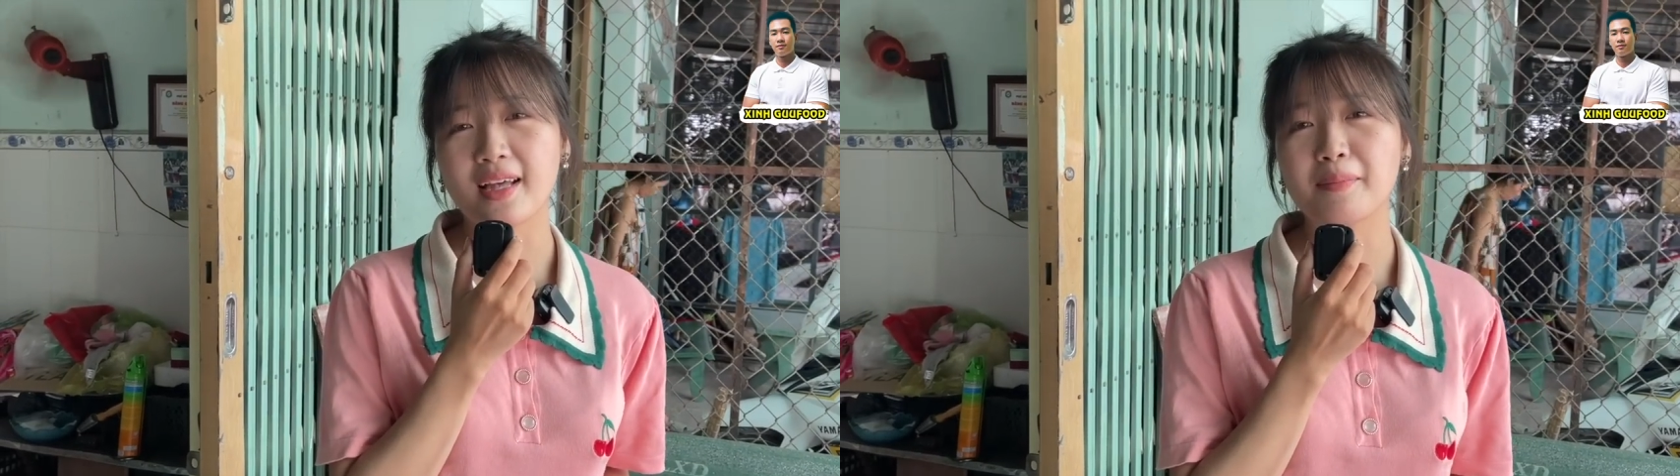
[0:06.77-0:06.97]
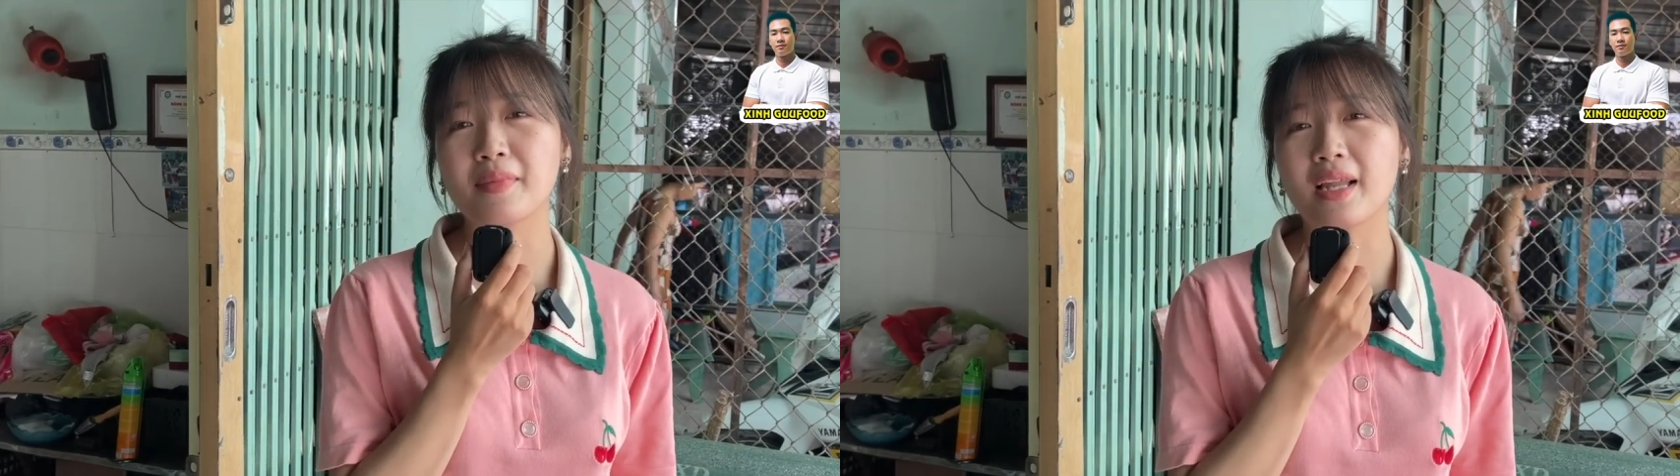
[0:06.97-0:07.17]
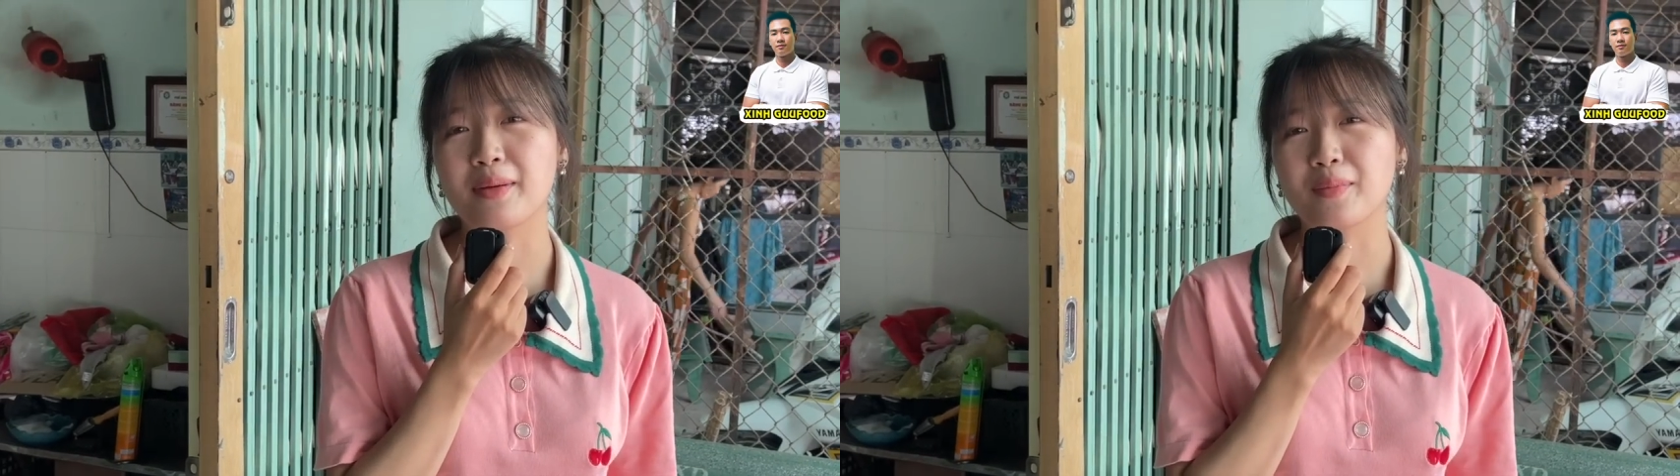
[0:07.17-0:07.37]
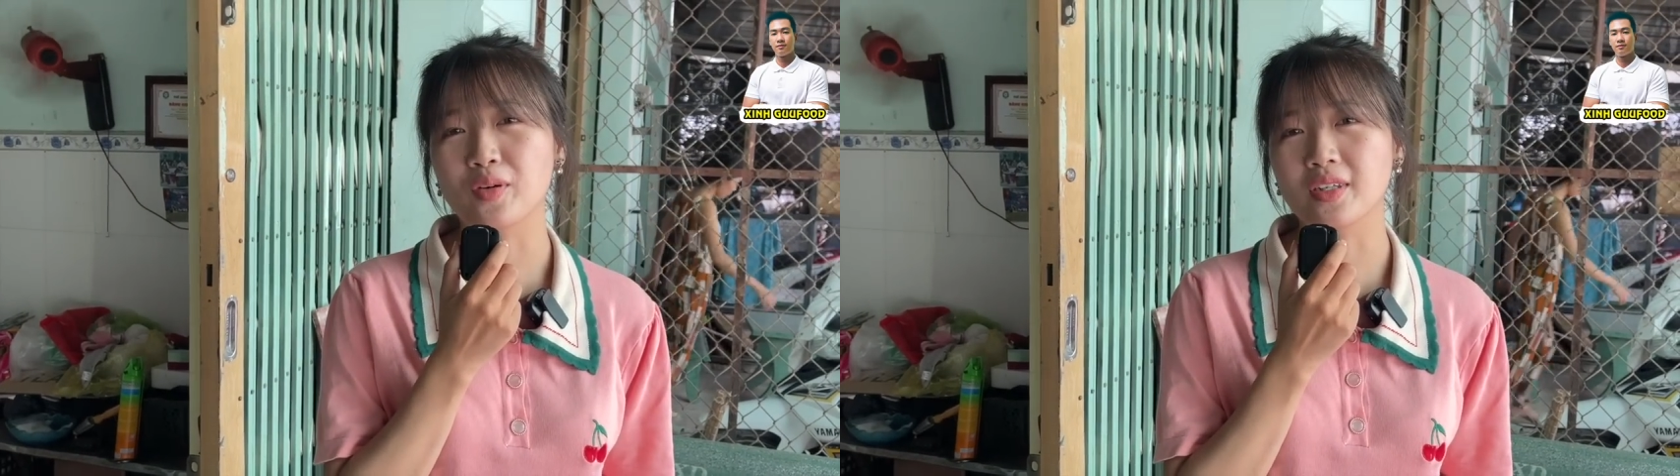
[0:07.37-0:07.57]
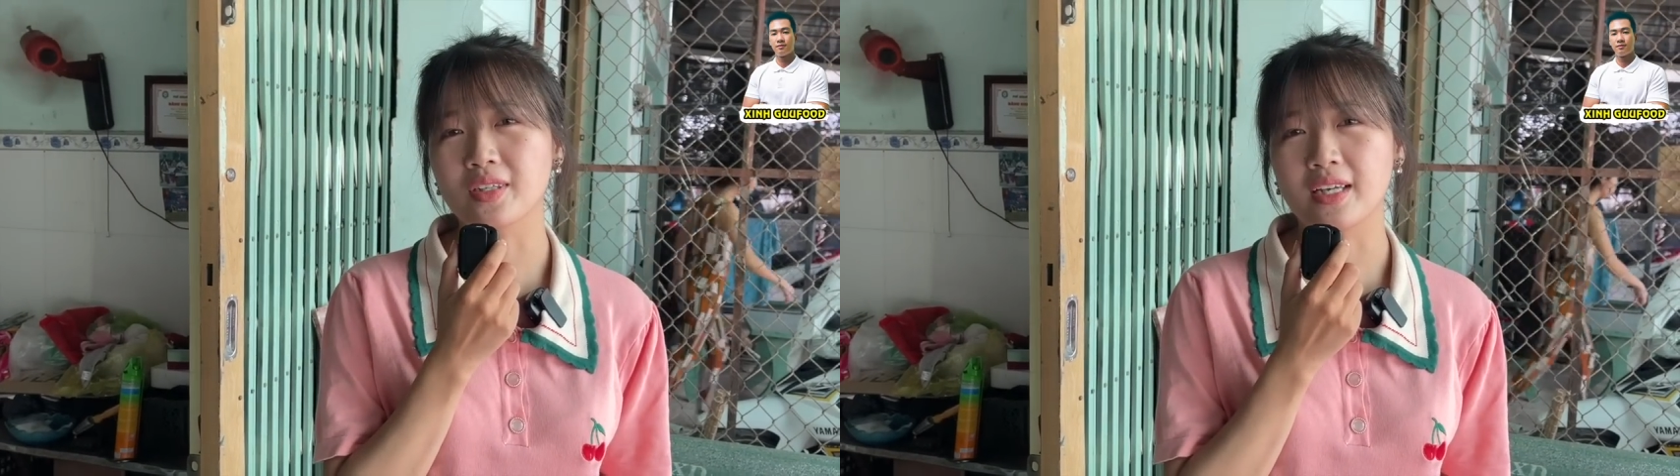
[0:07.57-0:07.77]
thăm lại một
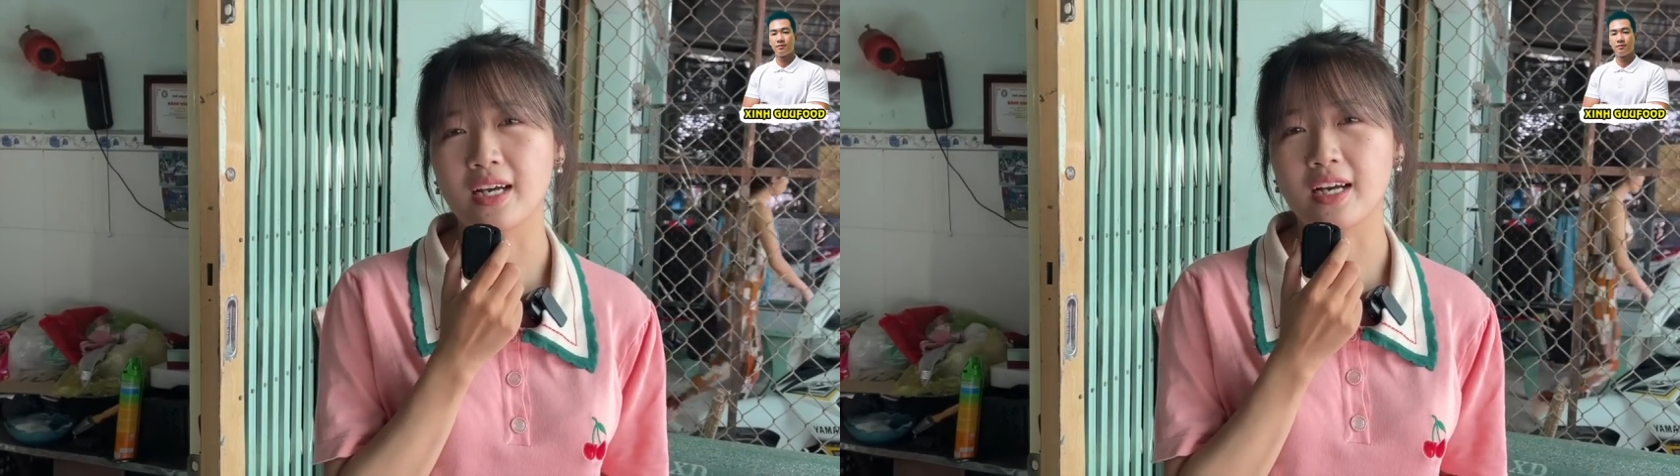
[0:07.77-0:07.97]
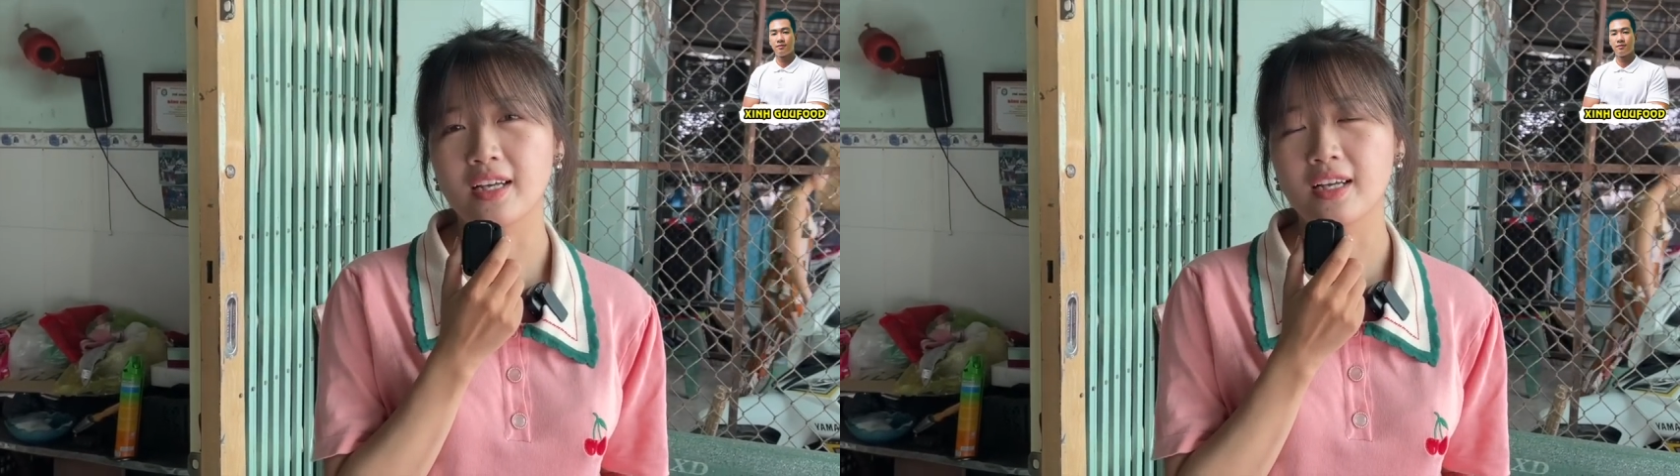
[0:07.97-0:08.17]
người à,